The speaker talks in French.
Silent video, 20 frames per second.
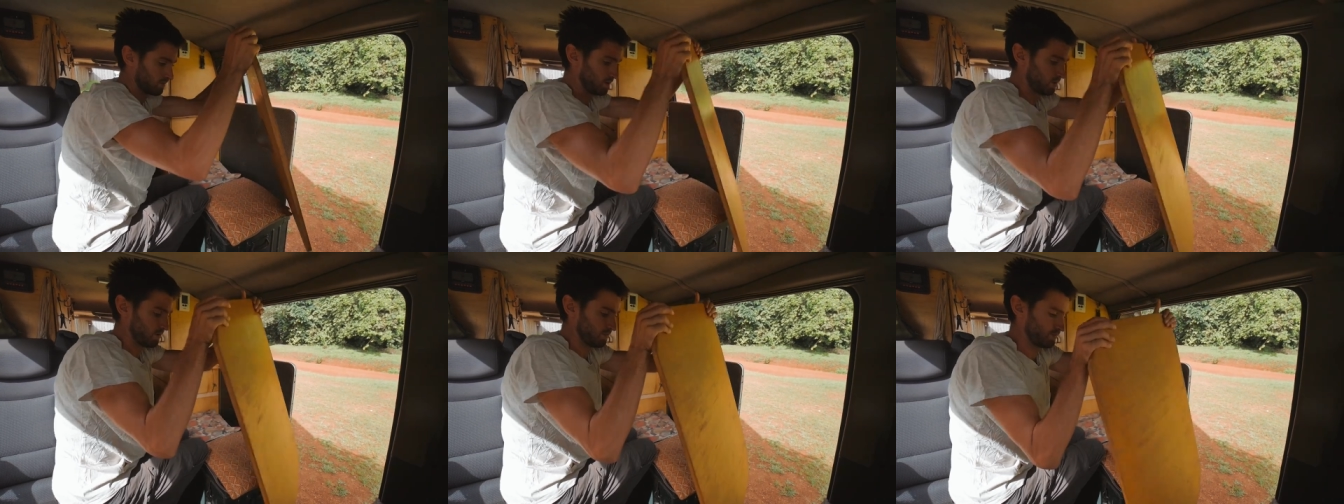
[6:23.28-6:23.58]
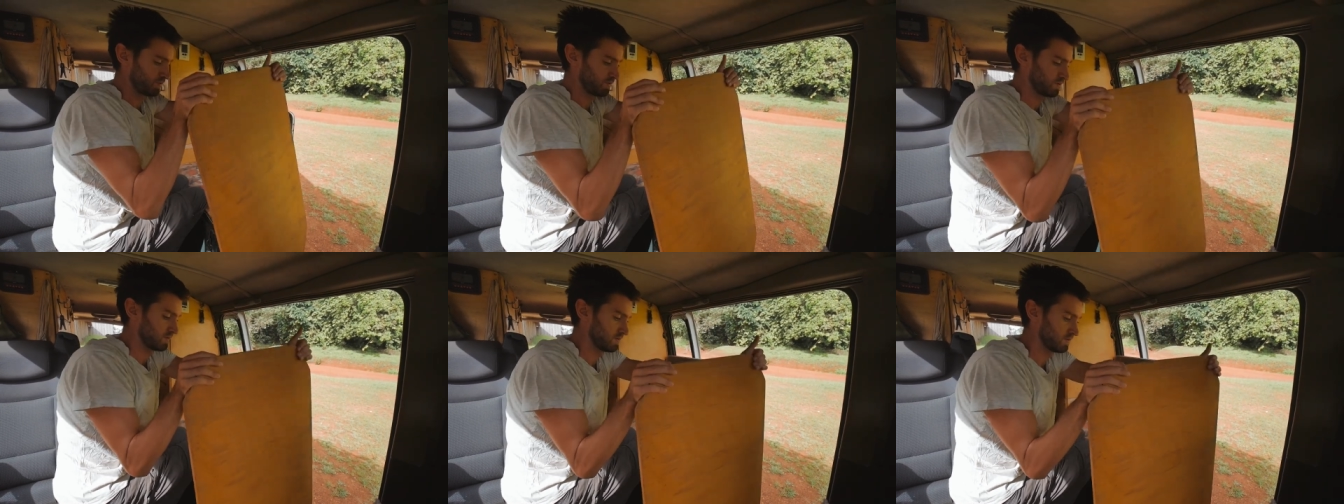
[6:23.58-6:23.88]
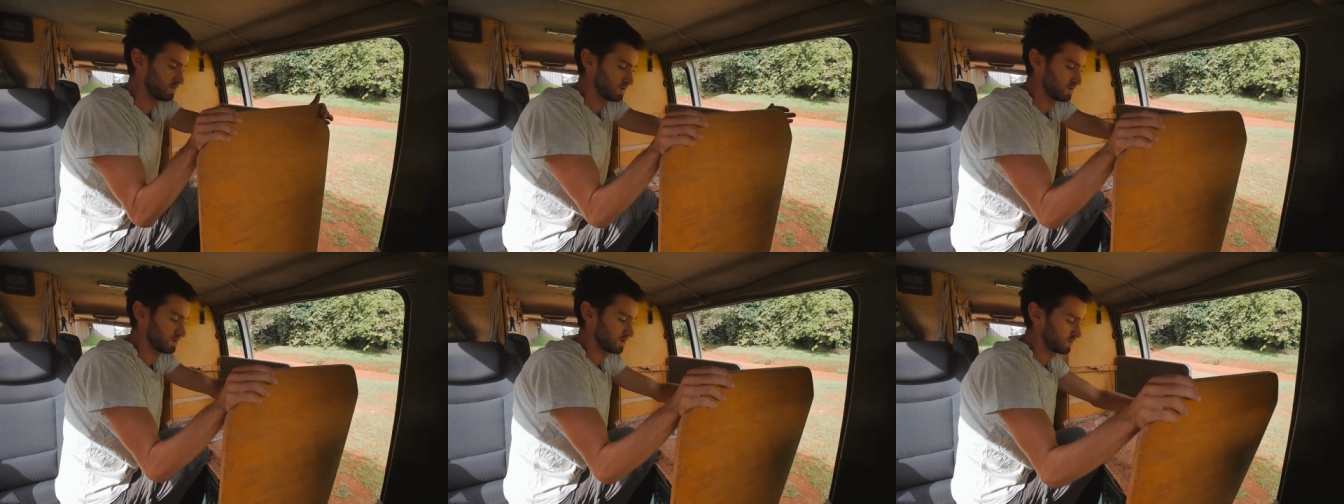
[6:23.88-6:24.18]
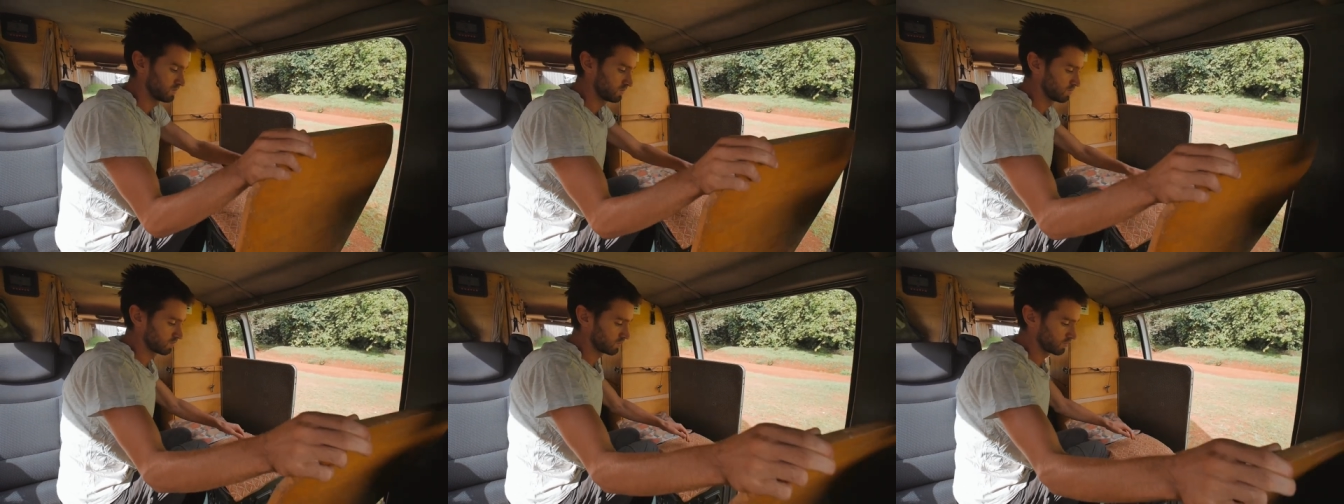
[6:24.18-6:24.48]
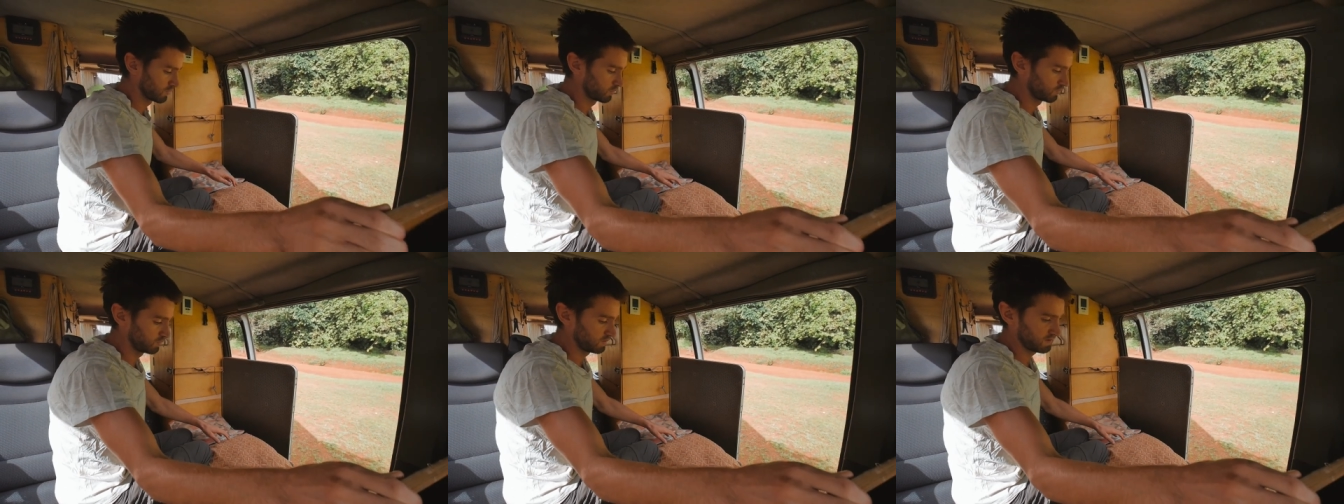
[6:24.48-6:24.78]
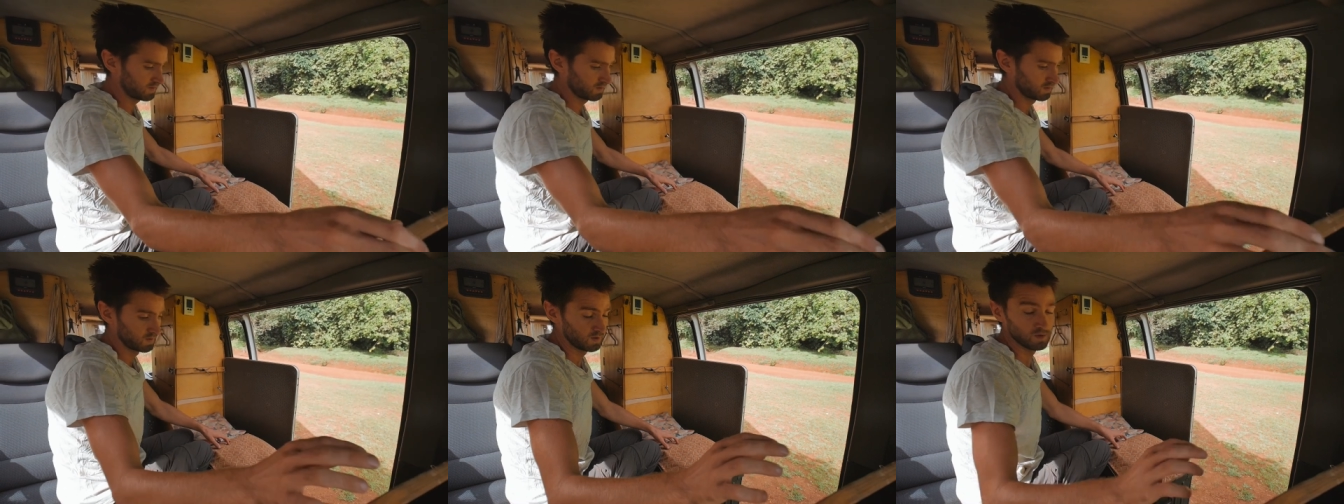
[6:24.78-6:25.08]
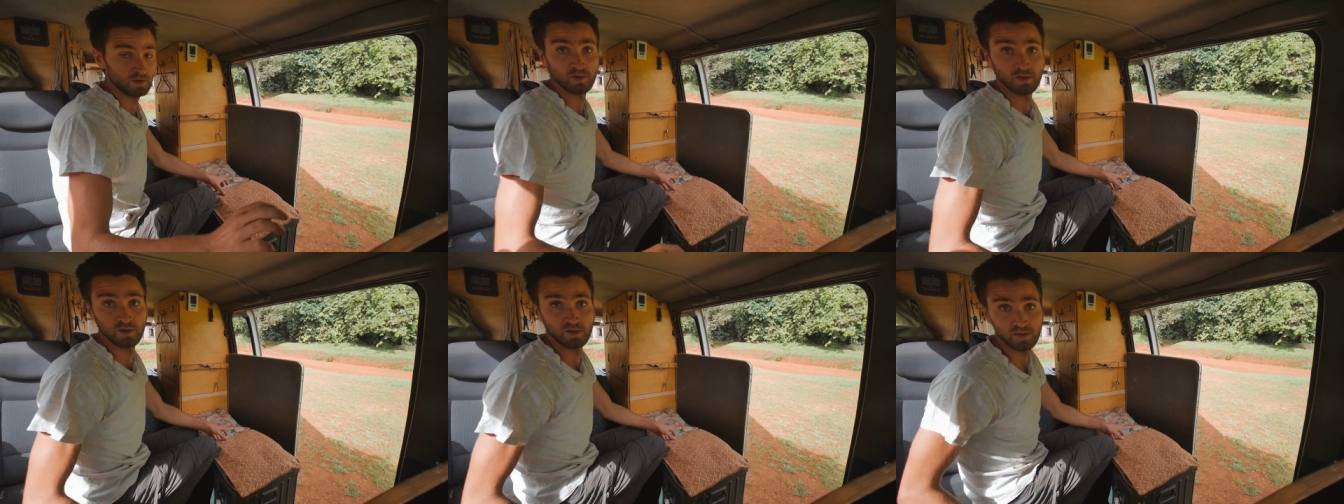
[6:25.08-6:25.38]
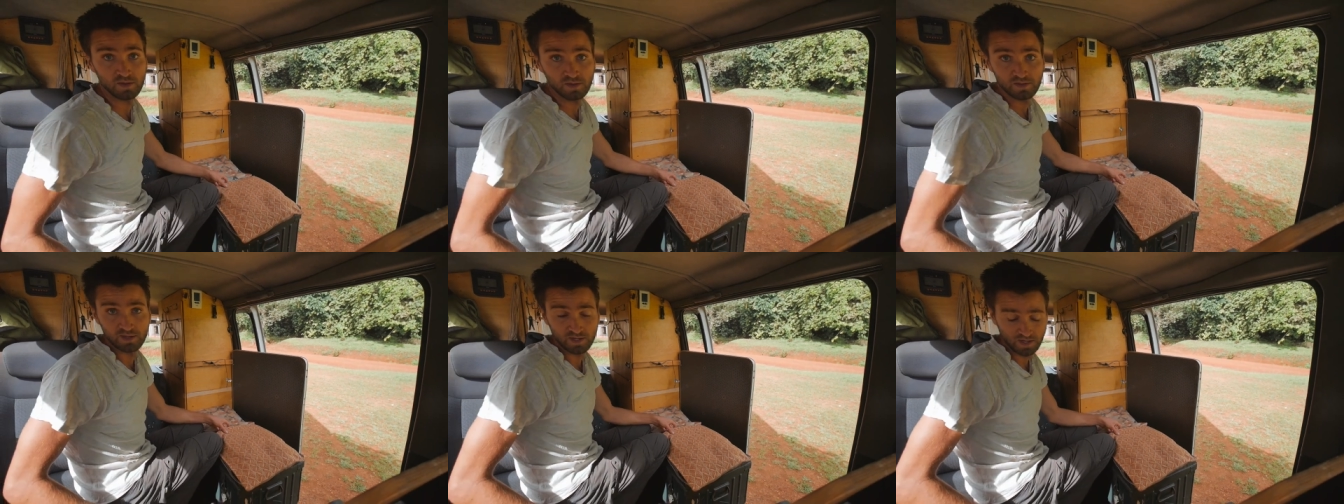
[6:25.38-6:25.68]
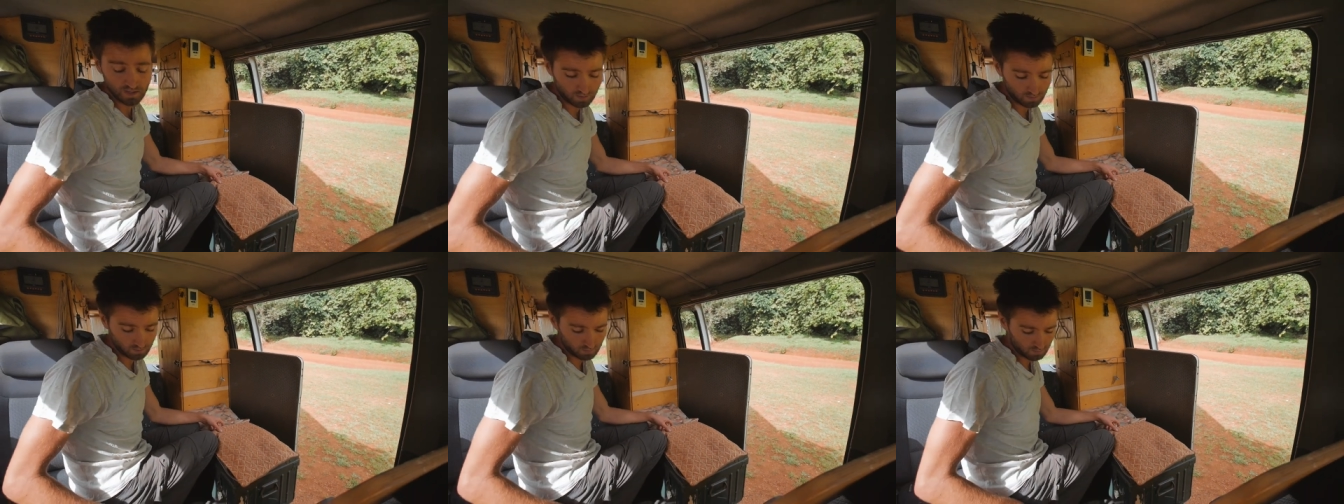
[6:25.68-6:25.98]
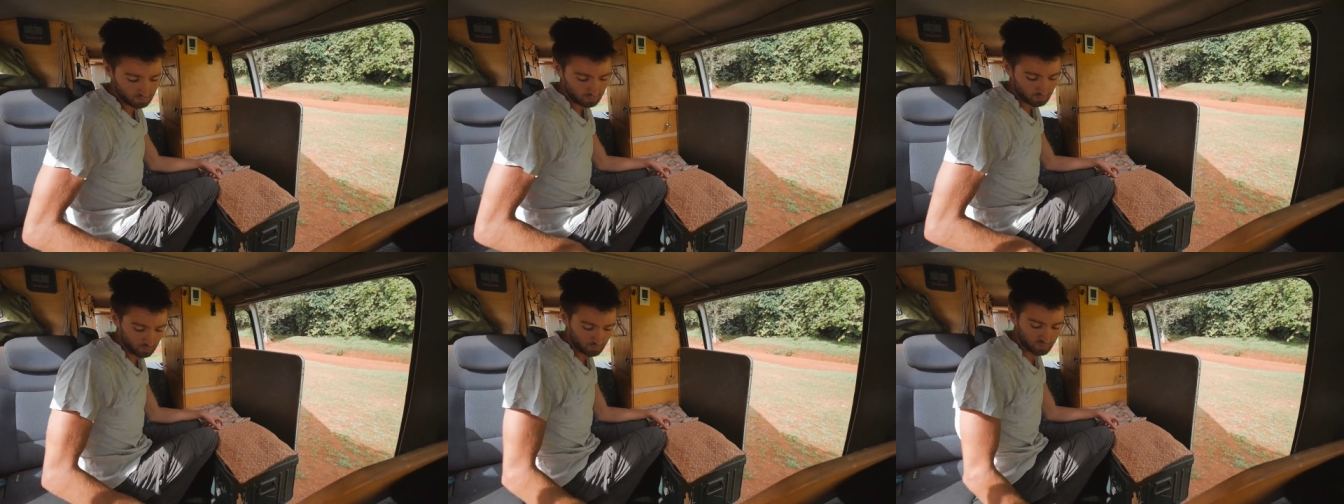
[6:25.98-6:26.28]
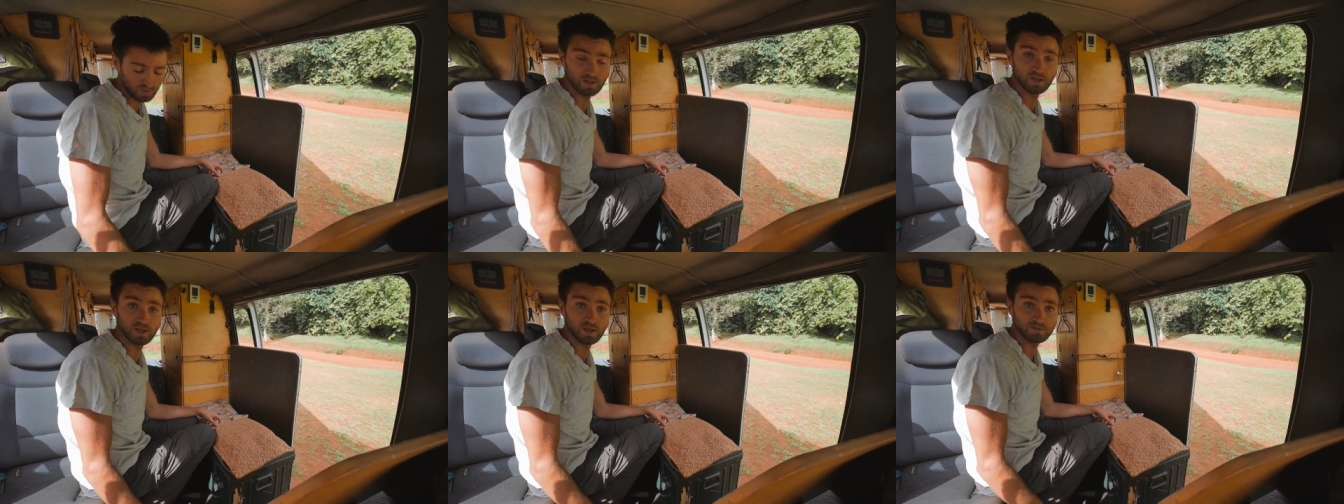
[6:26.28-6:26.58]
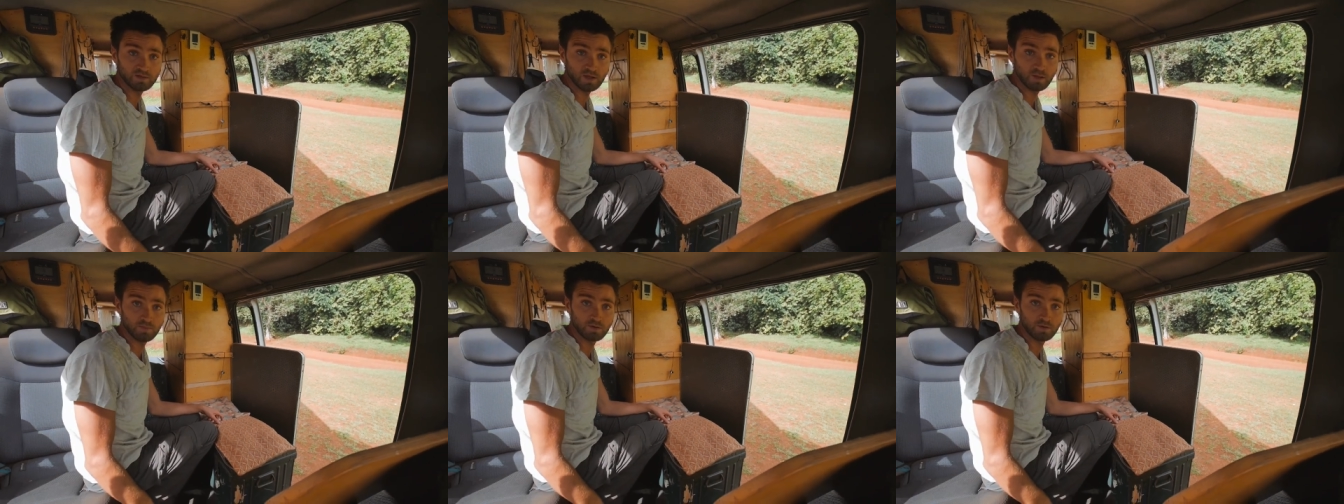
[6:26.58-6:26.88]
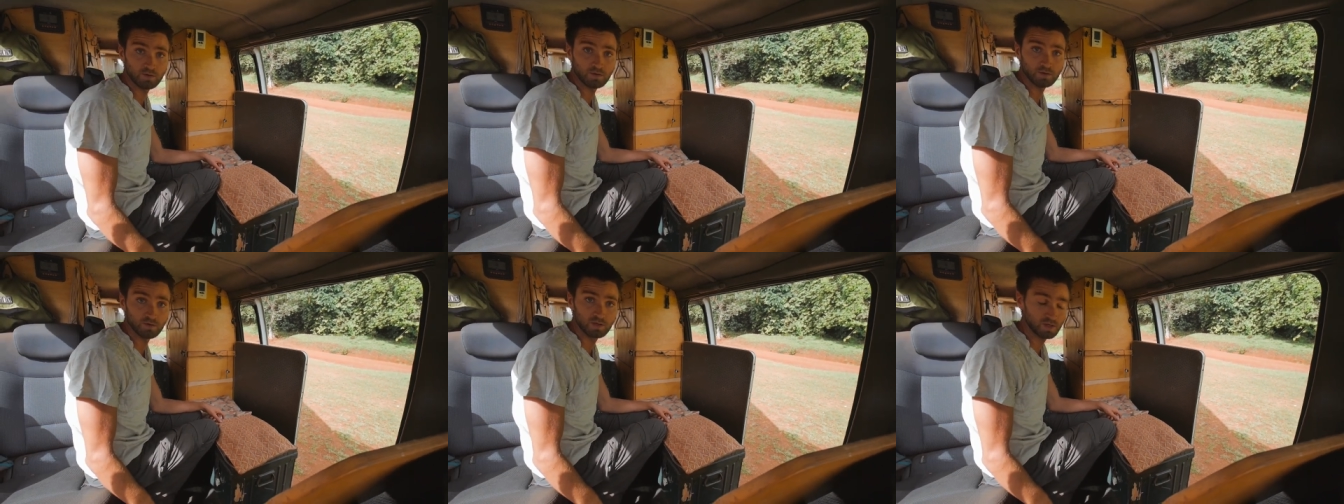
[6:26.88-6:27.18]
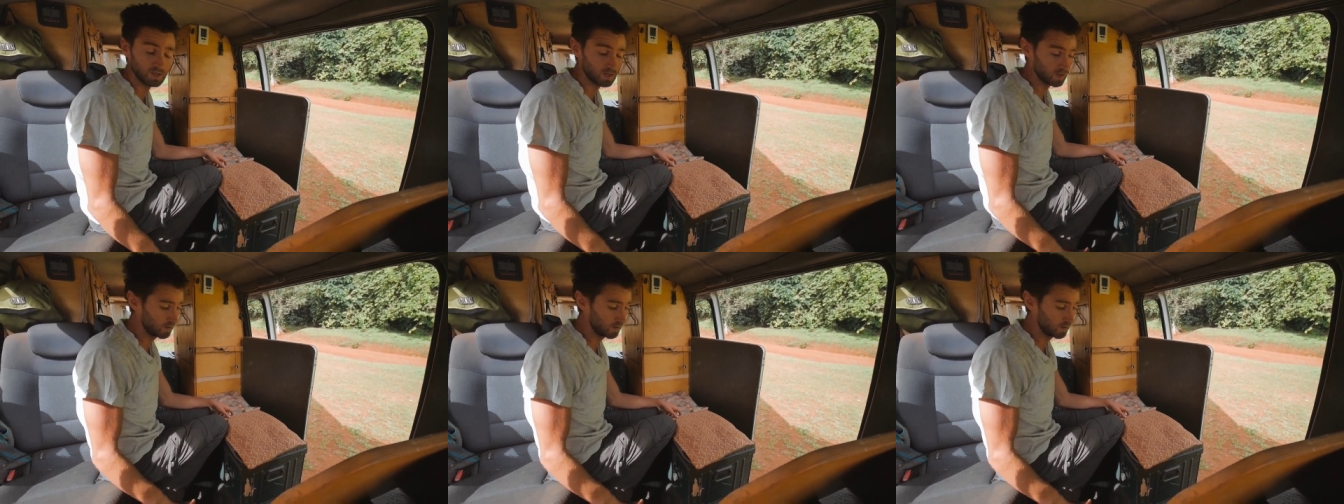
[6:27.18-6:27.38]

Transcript: Hop. Donc ensuite, il y a euh, le pied de la table euh, qui est